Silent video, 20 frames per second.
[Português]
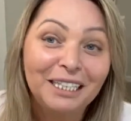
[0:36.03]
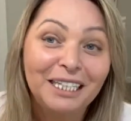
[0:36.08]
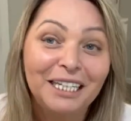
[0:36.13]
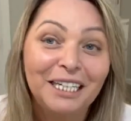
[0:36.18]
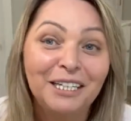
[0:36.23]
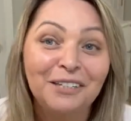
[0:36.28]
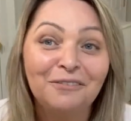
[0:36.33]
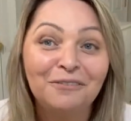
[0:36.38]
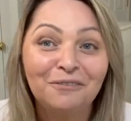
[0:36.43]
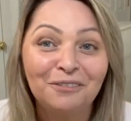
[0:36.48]

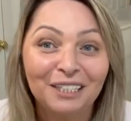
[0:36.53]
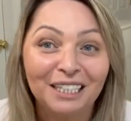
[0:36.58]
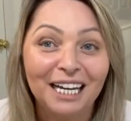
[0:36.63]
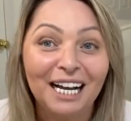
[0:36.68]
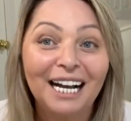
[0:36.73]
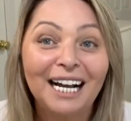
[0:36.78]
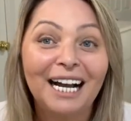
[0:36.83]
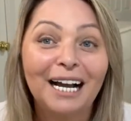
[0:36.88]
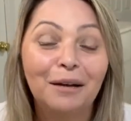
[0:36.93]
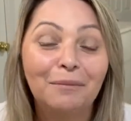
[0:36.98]
E, enfim,
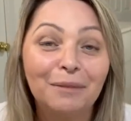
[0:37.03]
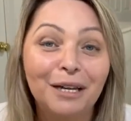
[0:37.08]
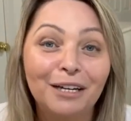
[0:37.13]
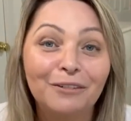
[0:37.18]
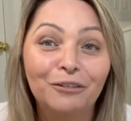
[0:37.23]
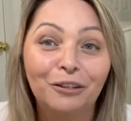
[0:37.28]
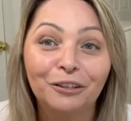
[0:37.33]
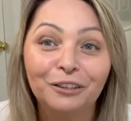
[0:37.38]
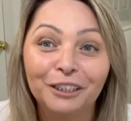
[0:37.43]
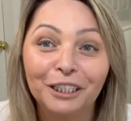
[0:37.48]
acabei
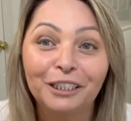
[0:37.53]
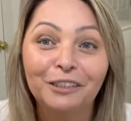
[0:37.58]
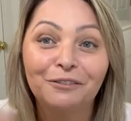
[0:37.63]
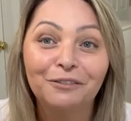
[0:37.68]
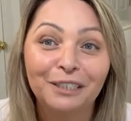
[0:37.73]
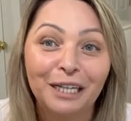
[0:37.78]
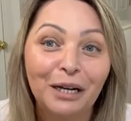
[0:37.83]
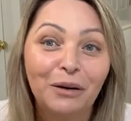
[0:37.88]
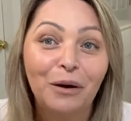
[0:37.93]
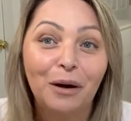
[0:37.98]
voltando e
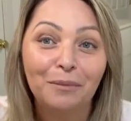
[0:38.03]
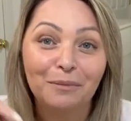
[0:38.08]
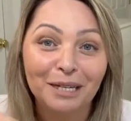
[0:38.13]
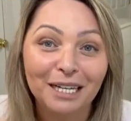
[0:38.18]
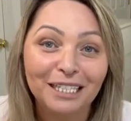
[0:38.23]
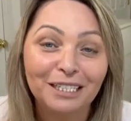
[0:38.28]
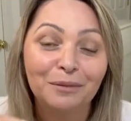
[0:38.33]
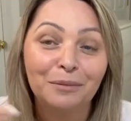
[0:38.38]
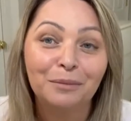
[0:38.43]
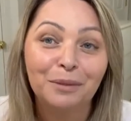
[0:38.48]
fiquei com a
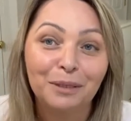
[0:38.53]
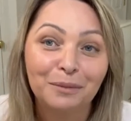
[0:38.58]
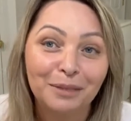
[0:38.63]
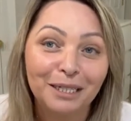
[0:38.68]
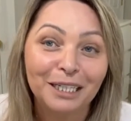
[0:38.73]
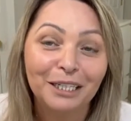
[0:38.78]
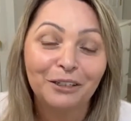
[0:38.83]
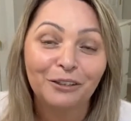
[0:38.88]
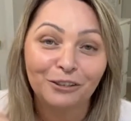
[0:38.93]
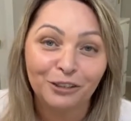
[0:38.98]
mesma
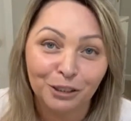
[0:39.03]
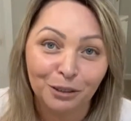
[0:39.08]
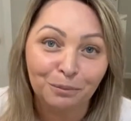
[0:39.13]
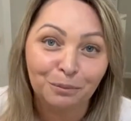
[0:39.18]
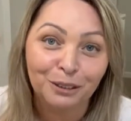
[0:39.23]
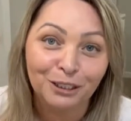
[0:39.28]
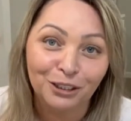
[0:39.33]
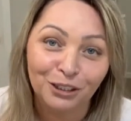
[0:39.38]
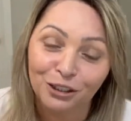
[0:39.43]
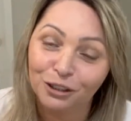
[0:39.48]
primeira que eu tinha
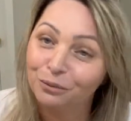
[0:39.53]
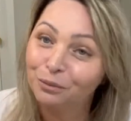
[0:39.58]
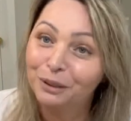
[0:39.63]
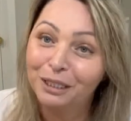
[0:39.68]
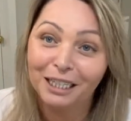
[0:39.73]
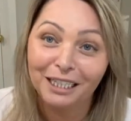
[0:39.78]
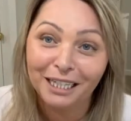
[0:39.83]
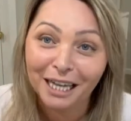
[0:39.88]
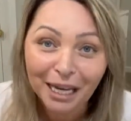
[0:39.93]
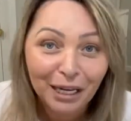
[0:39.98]
pedido,
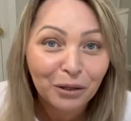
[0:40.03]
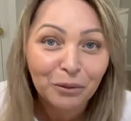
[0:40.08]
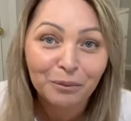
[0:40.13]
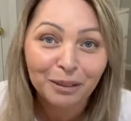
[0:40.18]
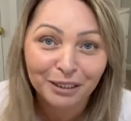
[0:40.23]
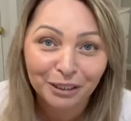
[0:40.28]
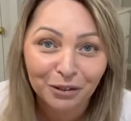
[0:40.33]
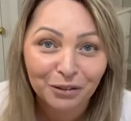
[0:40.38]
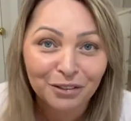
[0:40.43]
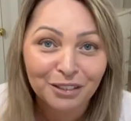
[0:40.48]
porque
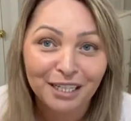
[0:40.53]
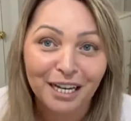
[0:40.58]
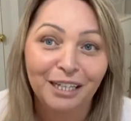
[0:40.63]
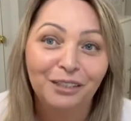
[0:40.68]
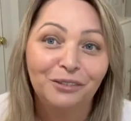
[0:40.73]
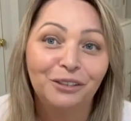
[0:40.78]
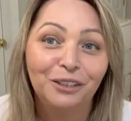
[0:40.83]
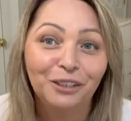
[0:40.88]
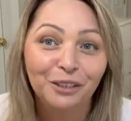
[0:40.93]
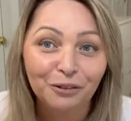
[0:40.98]
nenhuma deu
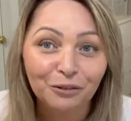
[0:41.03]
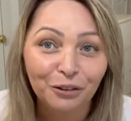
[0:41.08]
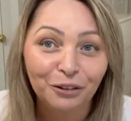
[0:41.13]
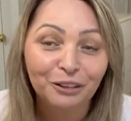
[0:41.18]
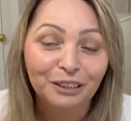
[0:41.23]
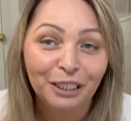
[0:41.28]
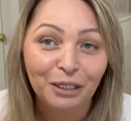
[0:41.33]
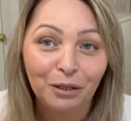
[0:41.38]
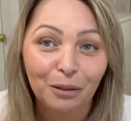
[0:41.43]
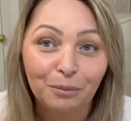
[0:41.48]
certo. Então
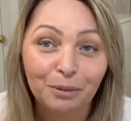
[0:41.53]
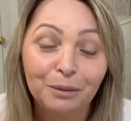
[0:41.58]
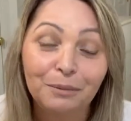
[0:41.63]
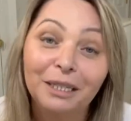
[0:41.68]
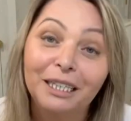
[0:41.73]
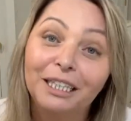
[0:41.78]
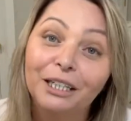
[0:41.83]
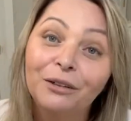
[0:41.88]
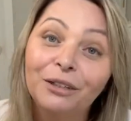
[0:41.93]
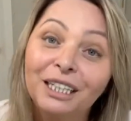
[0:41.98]
voltei com a
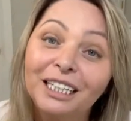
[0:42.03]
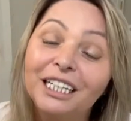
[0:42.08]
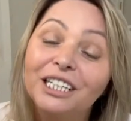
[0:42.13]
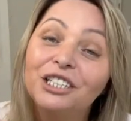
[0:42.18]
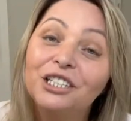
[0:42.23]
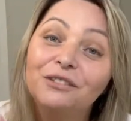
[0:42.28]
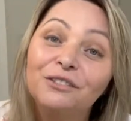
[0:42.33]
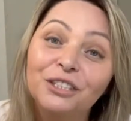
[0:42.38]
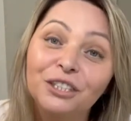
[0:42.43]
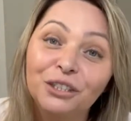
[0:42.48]
primeira. Eu queria
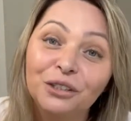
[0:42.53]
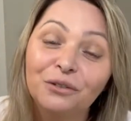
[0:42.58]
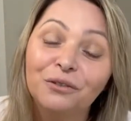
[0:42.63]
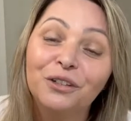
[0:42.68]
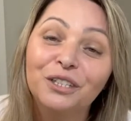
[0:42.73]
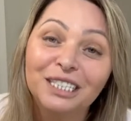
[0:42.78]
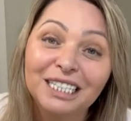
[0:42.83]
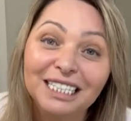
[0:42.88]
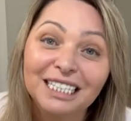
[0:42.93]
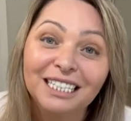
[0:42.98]
dividir com
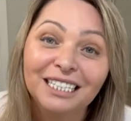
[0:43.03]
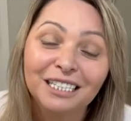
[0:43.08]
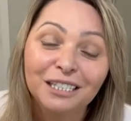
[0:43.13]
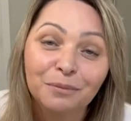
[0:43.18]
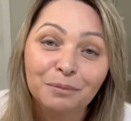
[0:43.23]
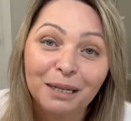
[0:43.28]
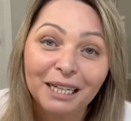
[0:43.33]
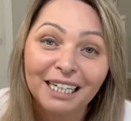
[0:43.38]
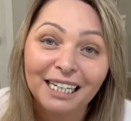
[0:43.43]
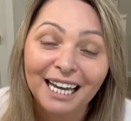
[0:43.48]
vocês essa
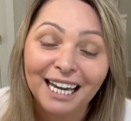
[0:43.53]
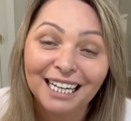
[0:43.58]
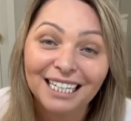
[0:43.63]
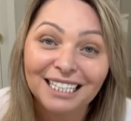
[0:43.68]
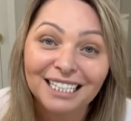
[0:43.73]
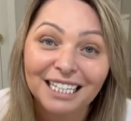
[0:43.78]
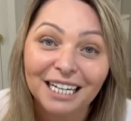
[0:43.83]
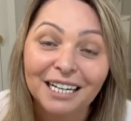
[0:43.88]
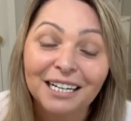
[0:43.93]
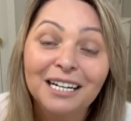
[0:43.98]

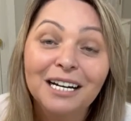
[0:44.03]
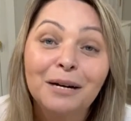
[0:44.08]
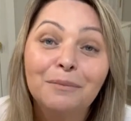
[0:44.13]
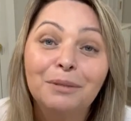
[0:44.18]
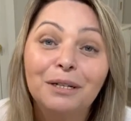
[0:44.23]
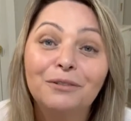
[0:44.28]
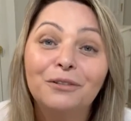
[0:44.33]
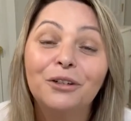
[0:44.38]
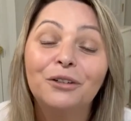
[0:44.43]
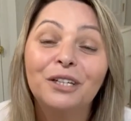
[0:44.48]
experiência
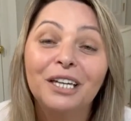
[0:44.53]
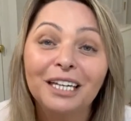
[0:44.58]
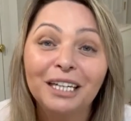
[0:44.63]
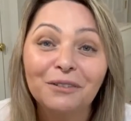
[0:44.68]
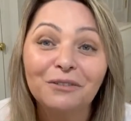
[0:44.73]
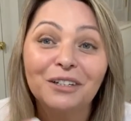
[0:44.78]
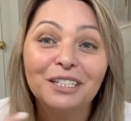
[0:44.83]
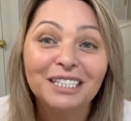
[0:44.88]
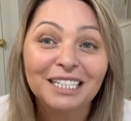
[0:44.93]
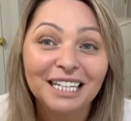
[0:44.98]
para ver o que, que
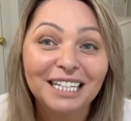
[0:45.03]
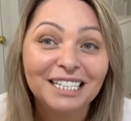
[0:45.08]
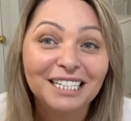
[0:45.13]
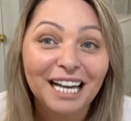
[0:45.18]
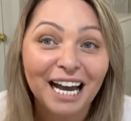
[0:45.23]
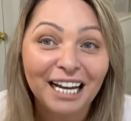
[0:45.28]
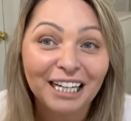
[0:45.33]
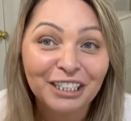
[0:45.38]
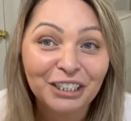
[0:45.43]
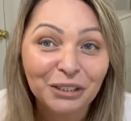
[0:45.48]
vocês
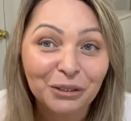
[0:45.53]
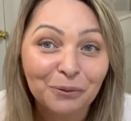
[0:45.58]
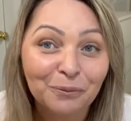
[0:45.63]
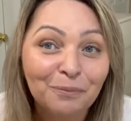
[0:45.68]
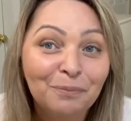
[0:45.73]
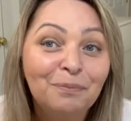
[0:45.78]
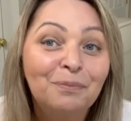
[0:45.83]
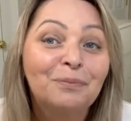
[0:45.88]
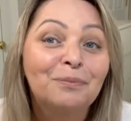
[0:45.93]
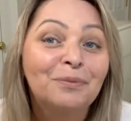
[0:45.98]
acham
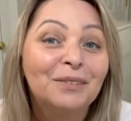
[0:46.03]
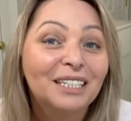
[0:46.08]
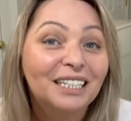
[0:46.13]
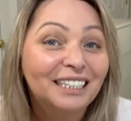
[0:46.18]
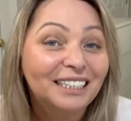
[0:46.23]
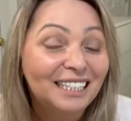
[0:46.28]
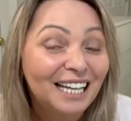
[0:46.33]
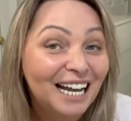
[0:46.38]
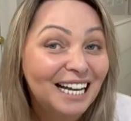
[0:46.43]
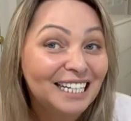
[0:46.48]

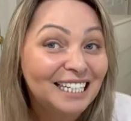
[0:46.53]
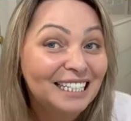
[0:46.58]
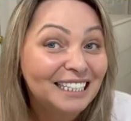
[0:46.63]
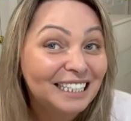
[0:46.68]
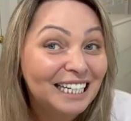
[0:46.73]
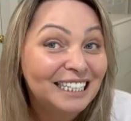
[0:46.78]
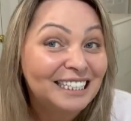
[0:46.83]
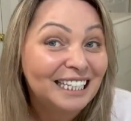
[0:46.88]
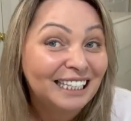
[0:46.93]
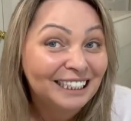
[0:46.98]
de,
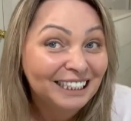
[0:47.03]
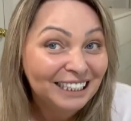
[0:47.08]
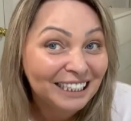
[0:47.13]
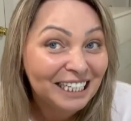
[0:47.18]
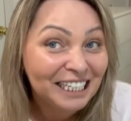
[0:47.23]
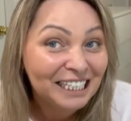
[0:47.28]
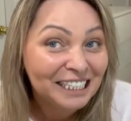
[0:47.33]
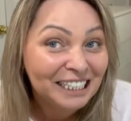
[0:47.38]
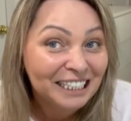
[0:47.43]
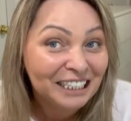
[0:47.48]
dessa
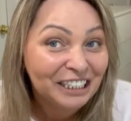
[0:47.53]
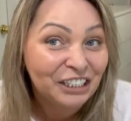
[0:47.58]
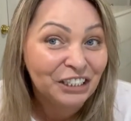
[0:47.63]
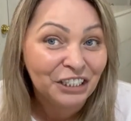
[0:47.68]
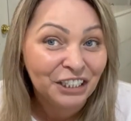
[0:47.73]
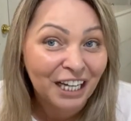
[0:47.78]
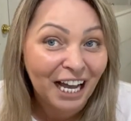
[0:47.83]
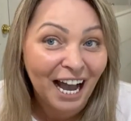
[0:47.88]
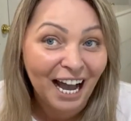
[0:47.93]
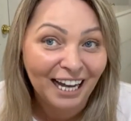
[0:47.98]
transa e
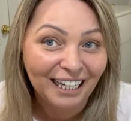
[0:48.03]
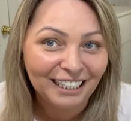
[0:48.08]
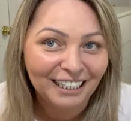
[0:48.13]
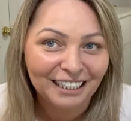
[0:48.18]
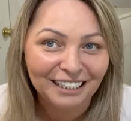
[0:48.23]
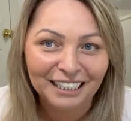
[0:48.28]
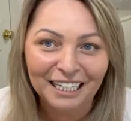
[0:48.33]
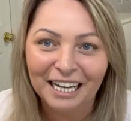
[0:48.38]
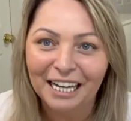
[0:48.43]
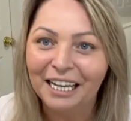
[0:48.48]

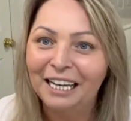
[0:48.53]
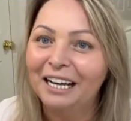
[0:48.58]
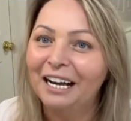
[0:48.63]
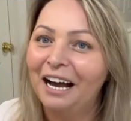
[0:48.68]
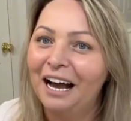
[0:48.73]
tiara, né?